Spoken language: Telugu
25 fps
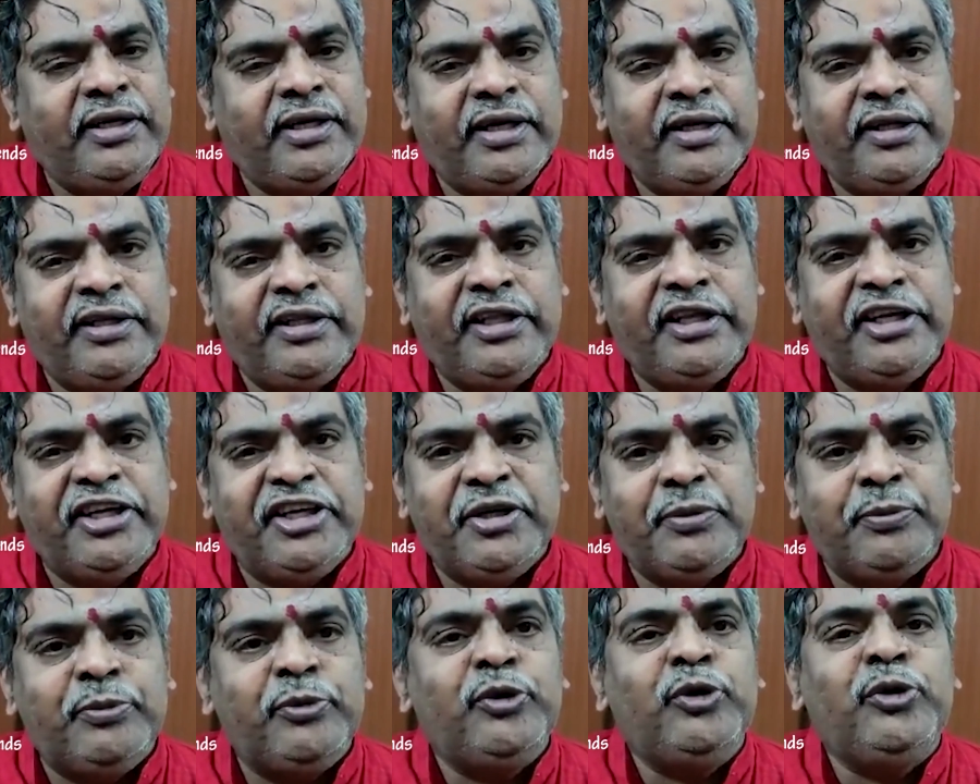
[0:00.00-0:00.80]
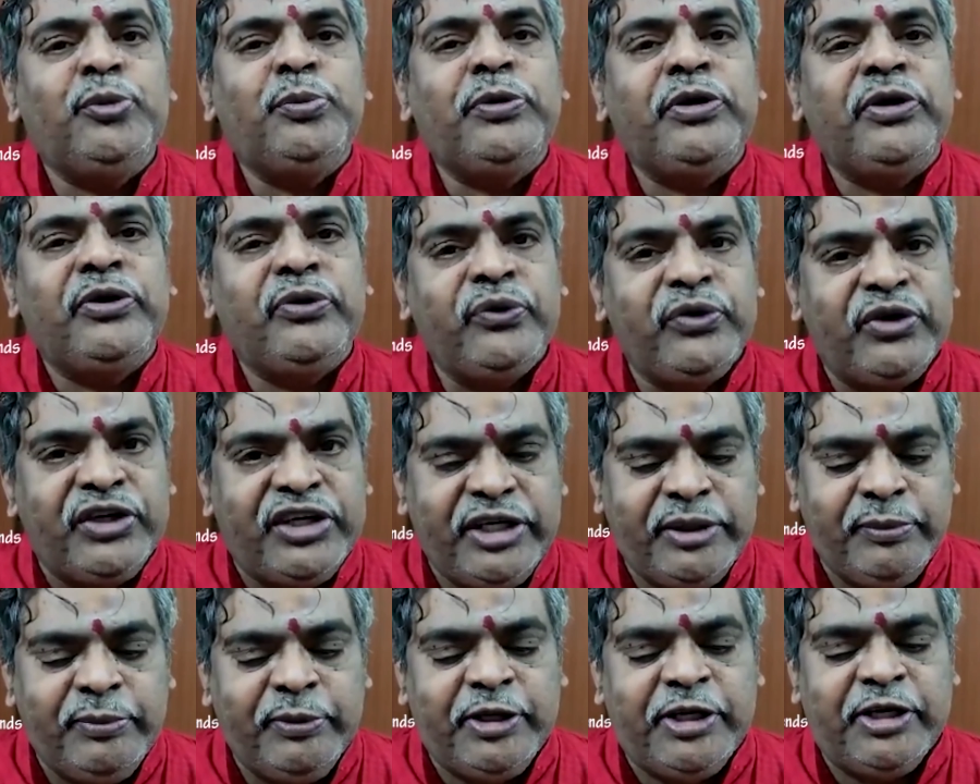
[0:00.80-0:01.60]
నా దేశపు ఊపిరి
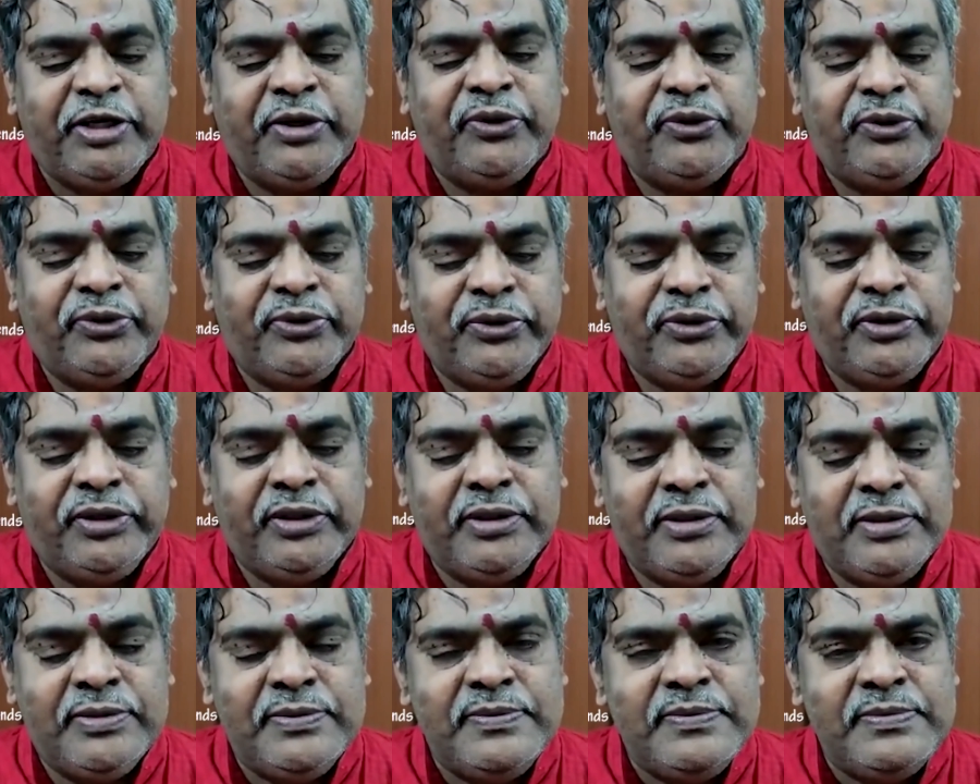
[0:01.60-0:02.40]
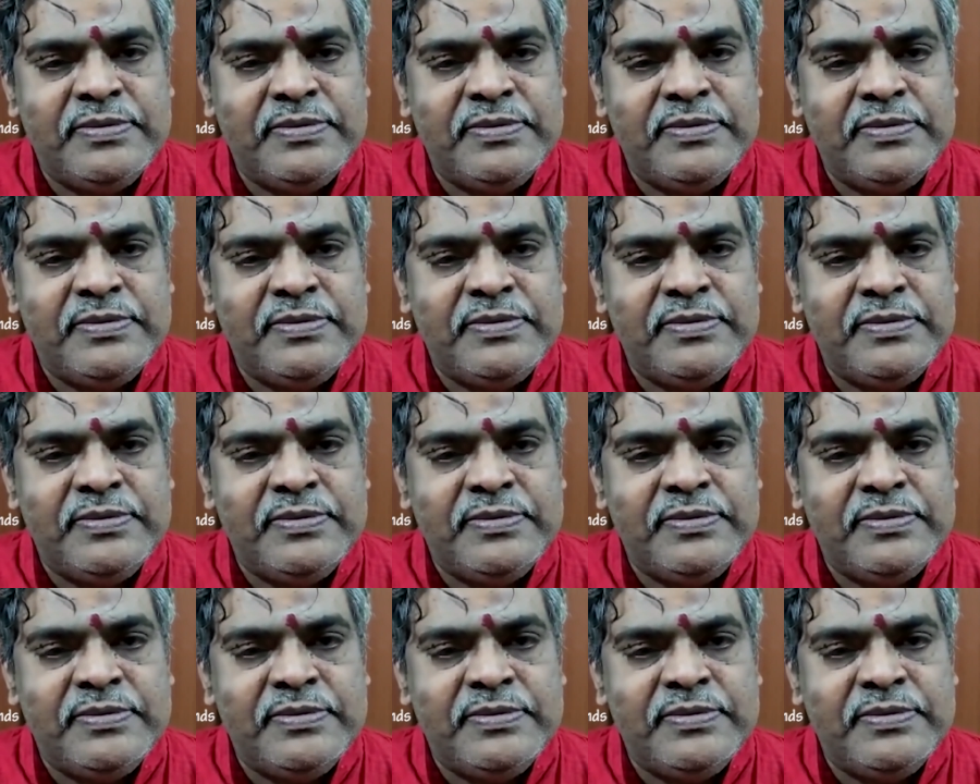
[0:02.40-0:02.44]
ఉక్కిరిబిక్కిరవుతోంది